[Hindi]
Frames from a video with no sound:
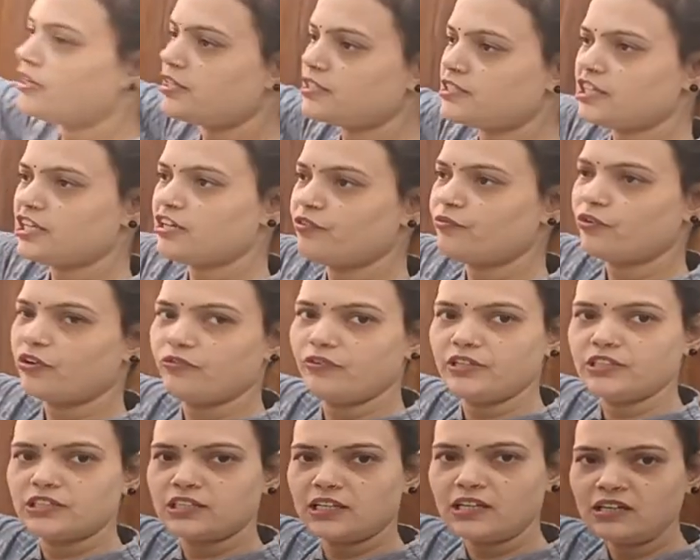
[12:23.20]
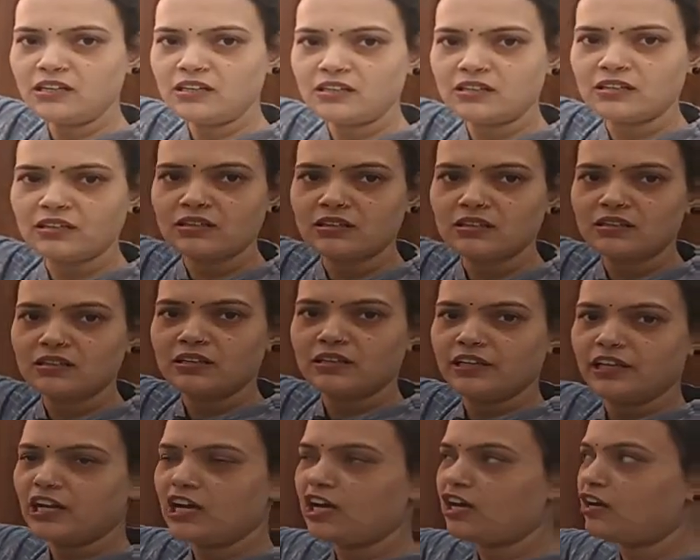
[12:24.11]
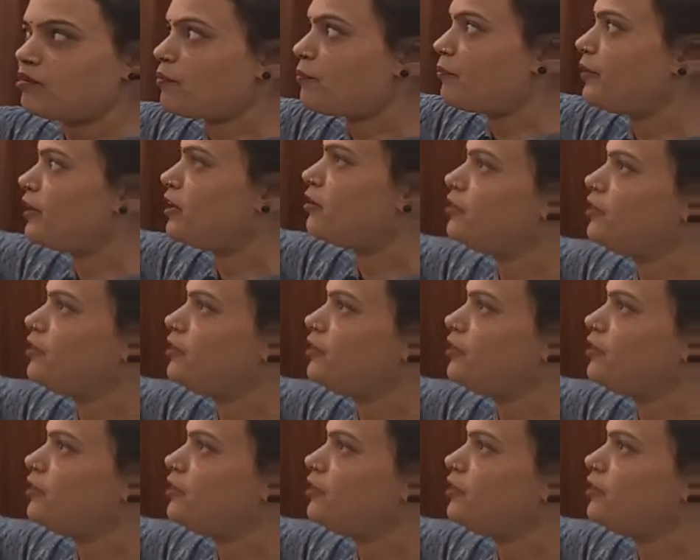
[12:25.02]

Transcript: विंडो एसी की प्रोविजन यहाँ आप